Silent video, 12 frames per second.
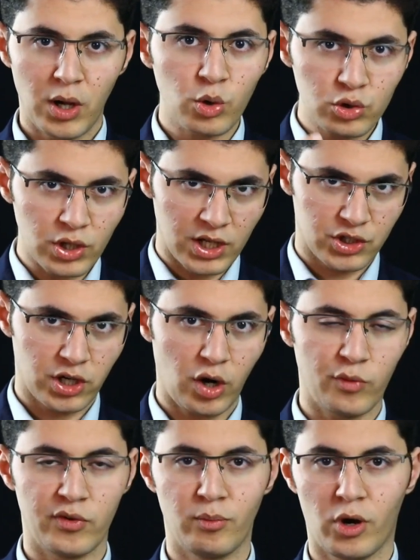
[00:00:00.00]
كنت اشرحه
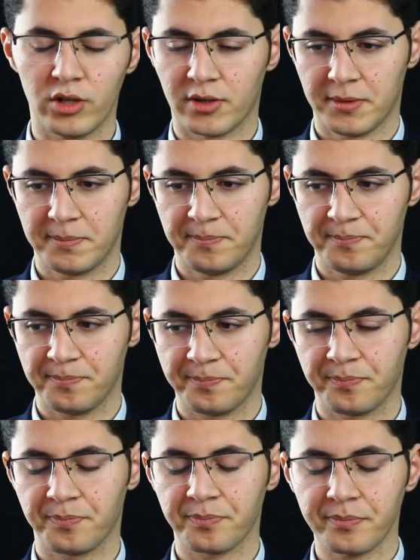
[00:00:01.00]
في المحاضره
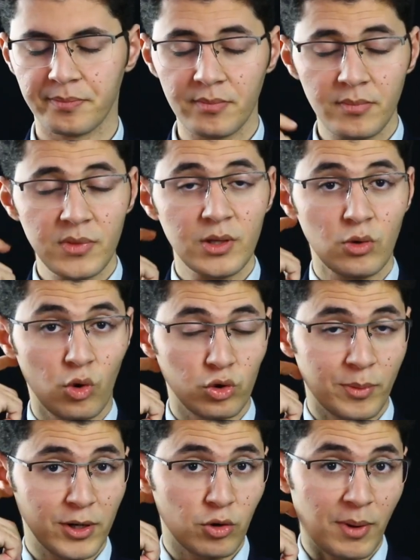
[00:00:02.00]
خدوا
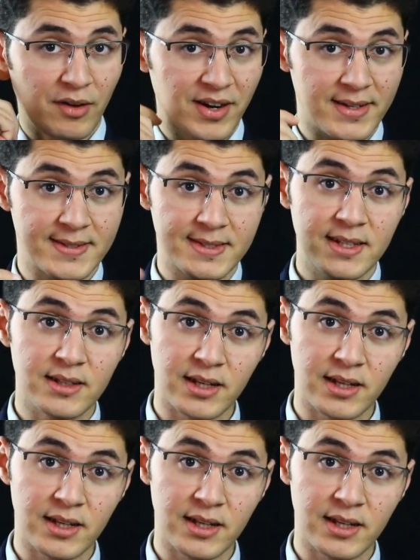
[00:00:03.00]
بالكم مع فرق السن